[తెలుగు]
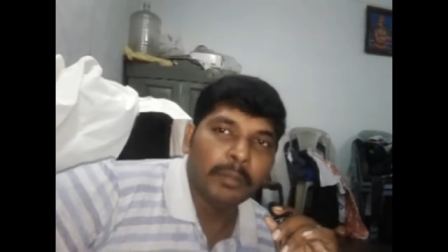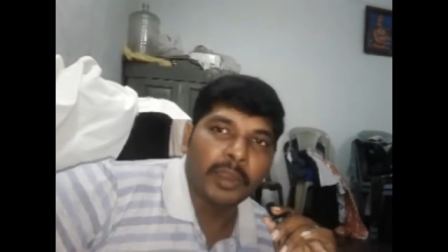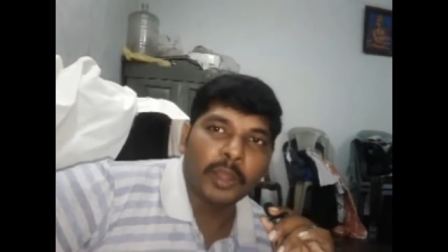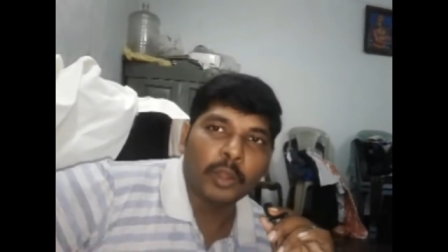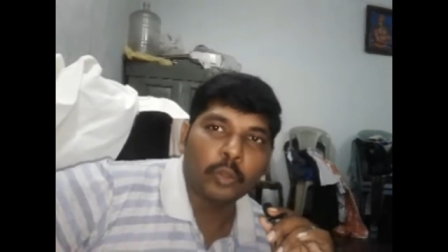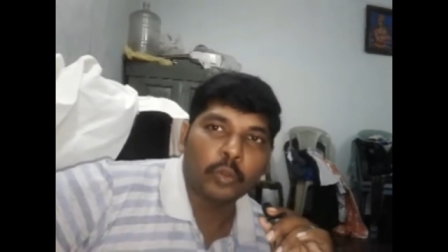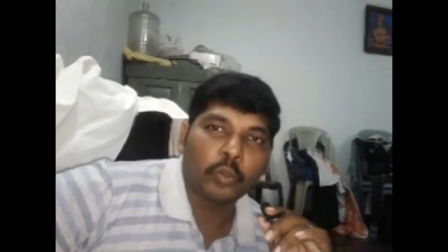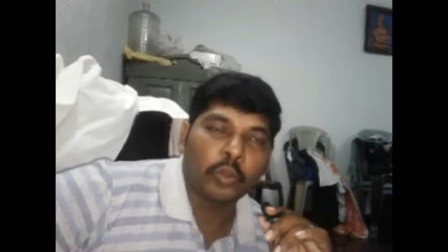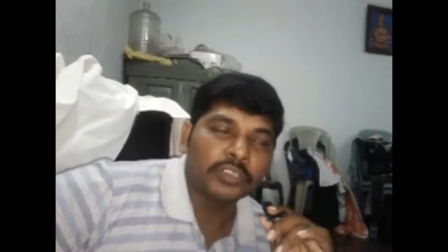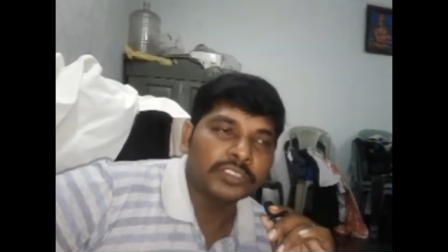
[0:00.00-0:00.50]

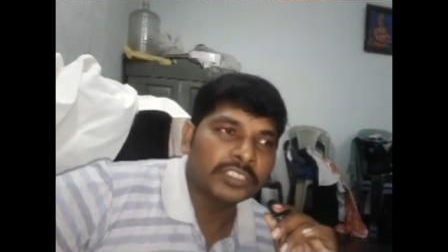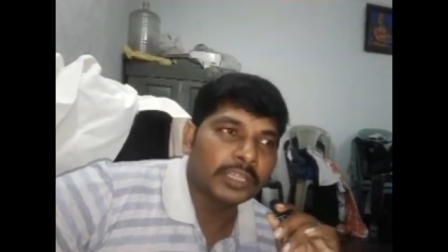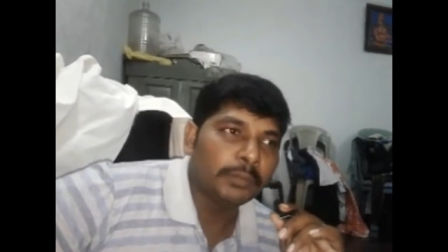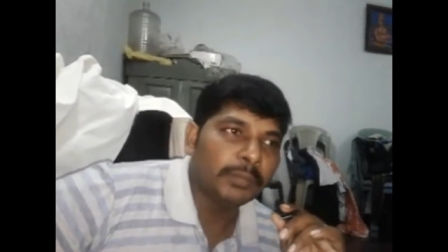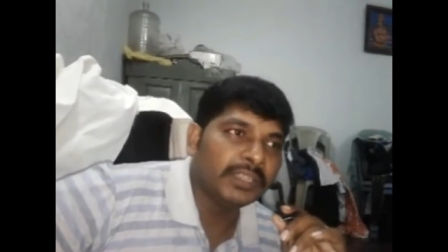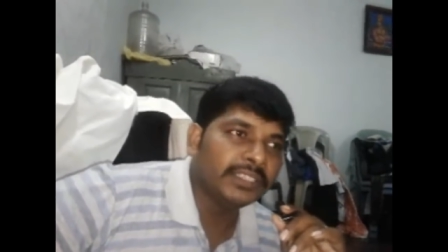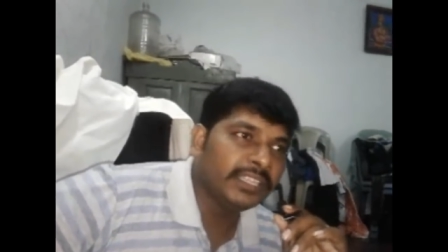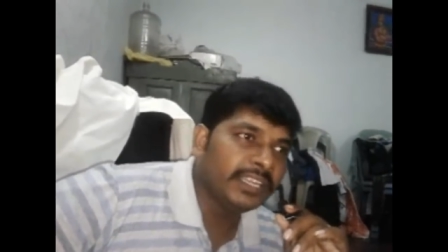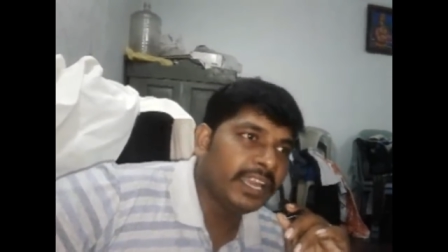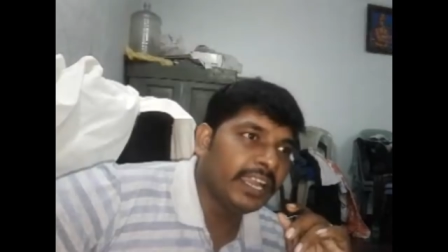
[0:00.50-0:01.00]
మనం
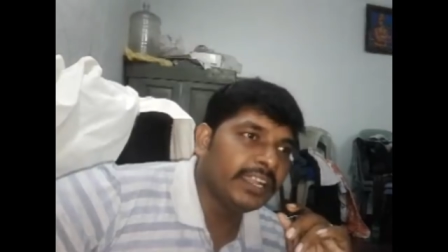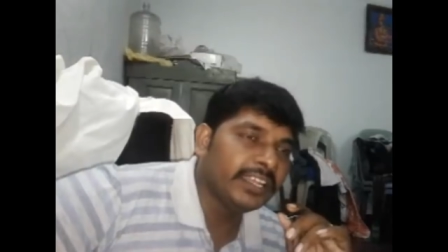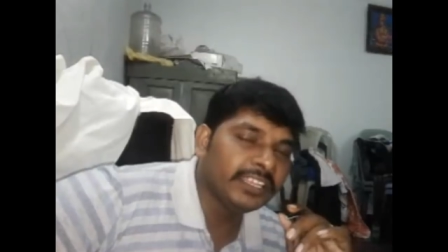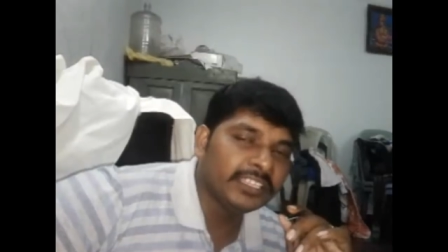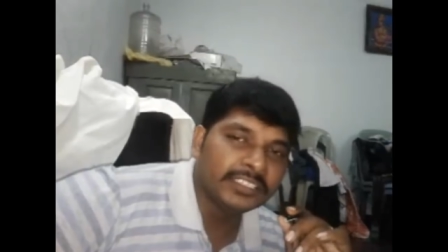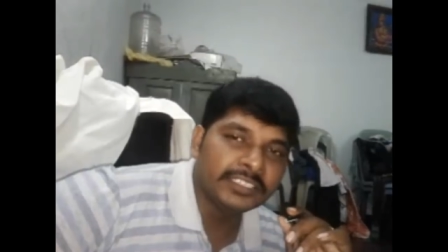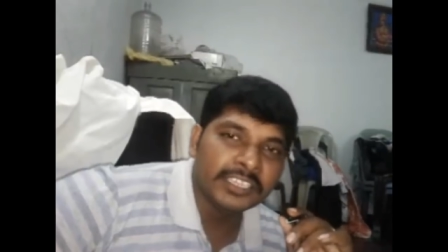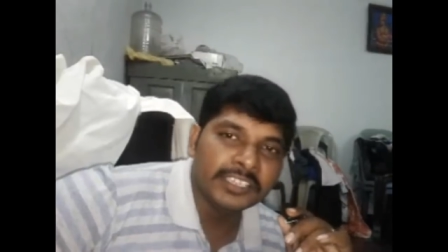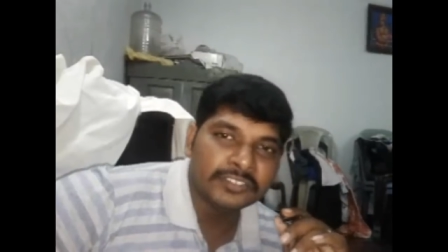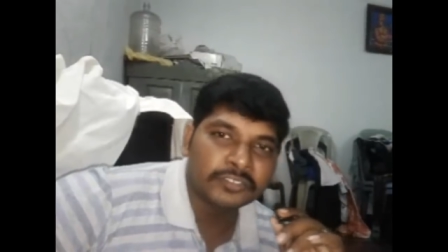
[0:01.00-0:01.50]
కొంతమందిని
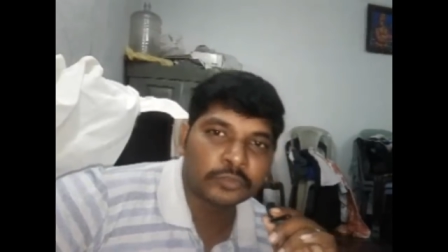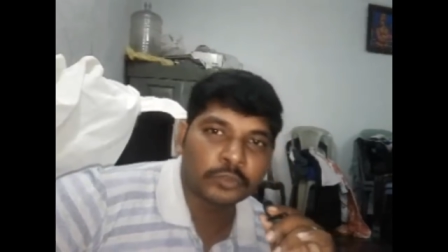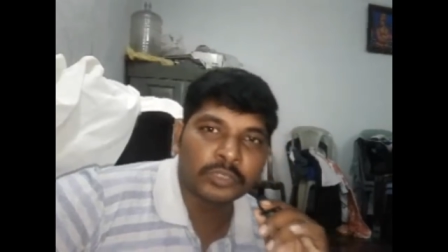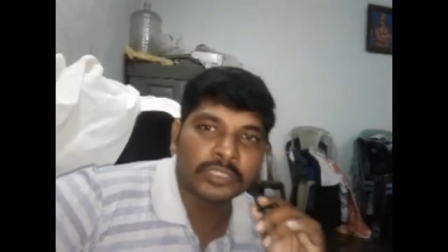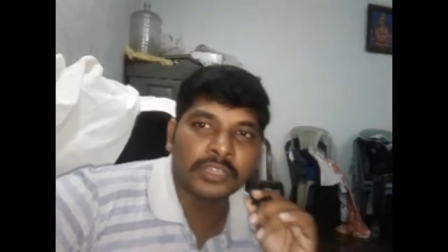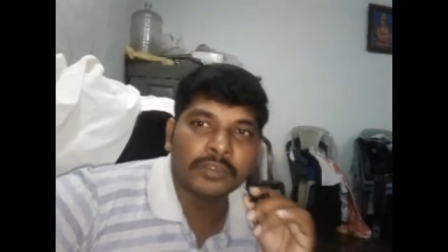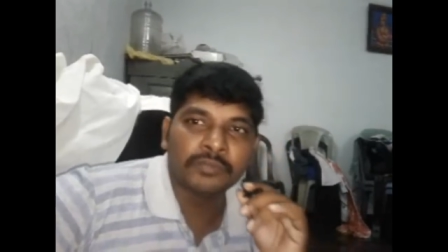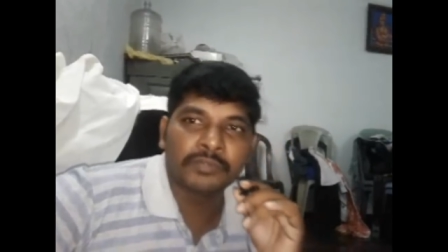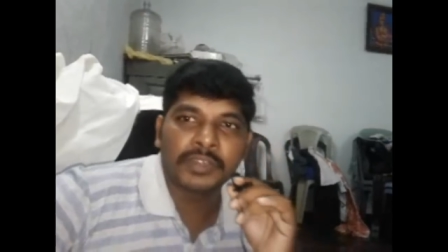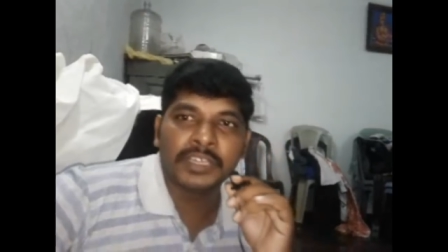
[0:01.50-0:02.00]
అడిగి
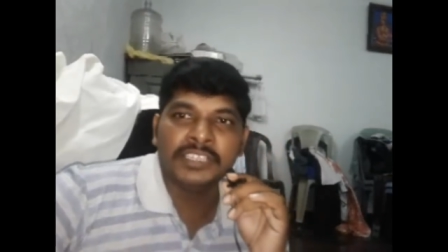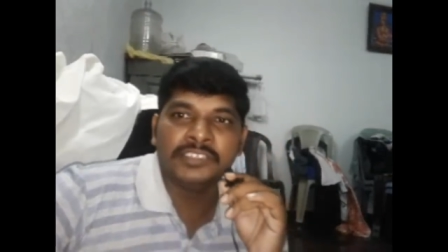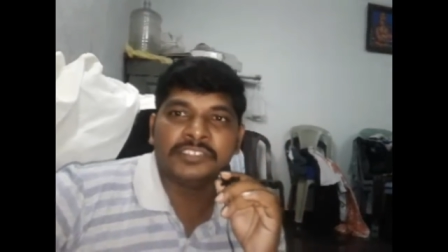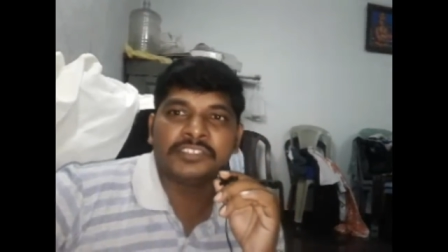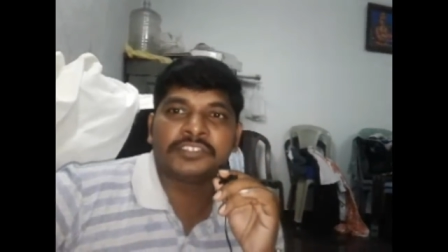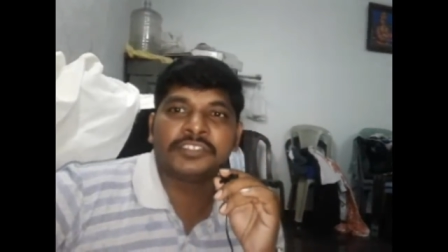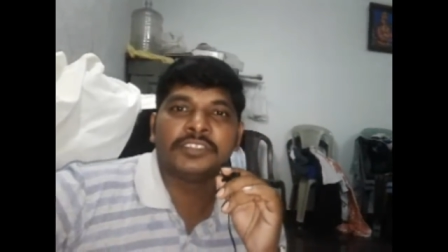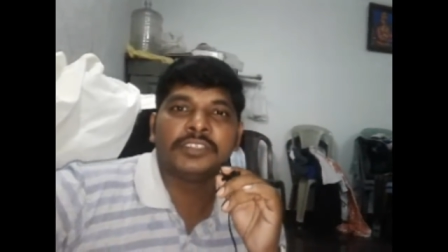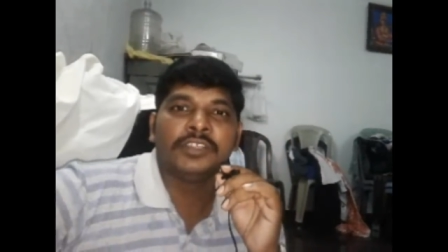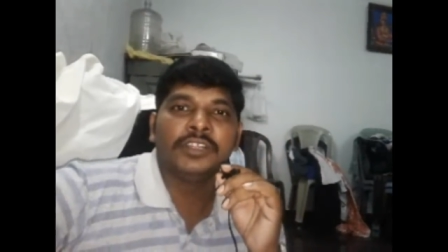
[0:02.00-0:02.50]
తెలుసుకుందాం
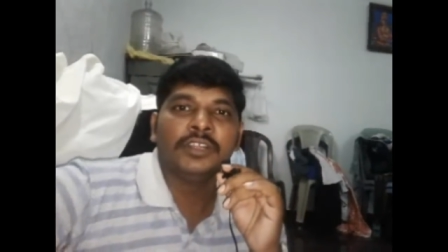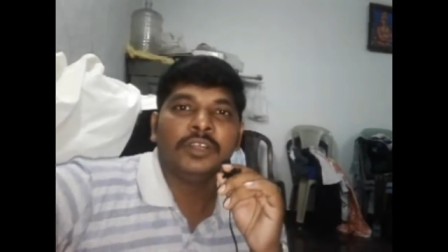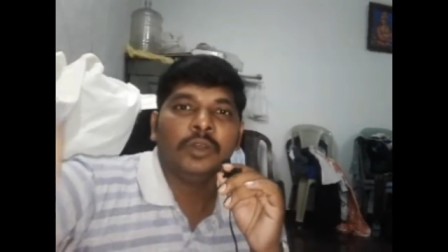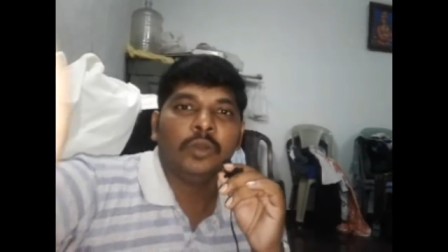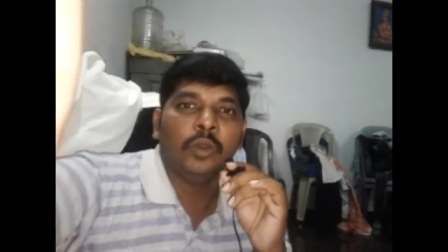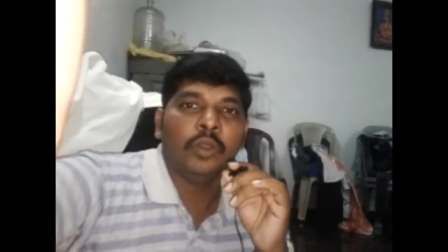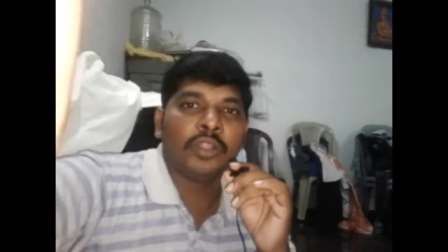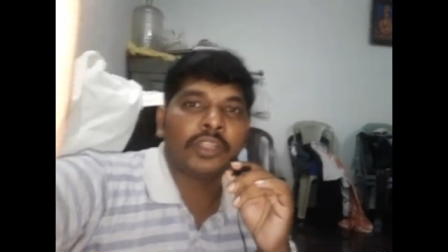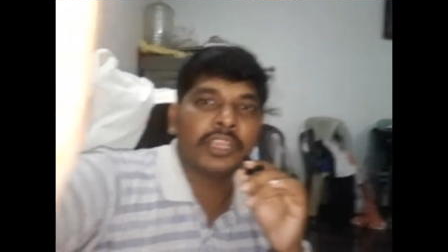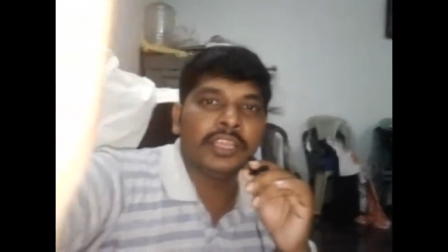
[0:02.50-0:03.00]
ఫ్రెండ్స్
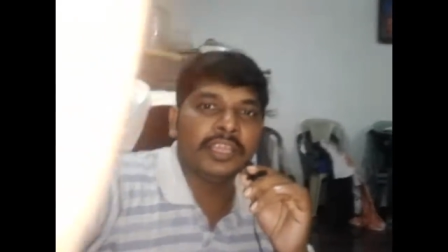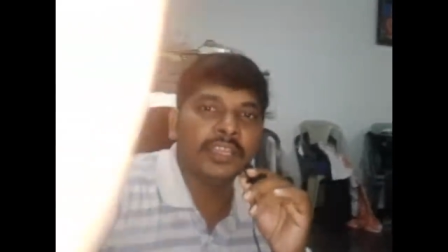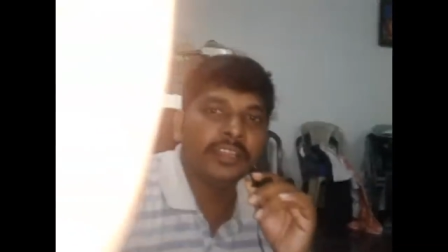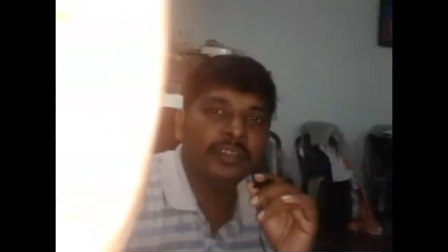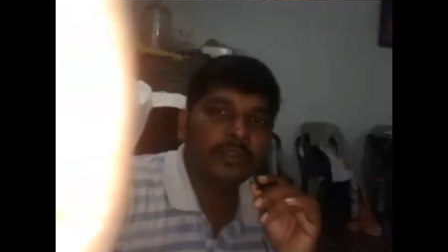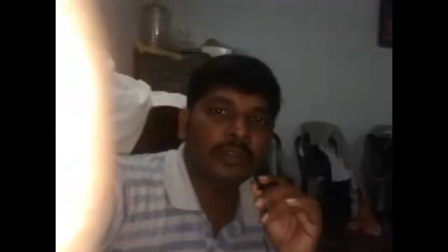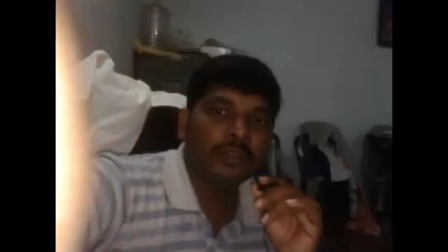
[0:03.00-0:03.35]
ఓకే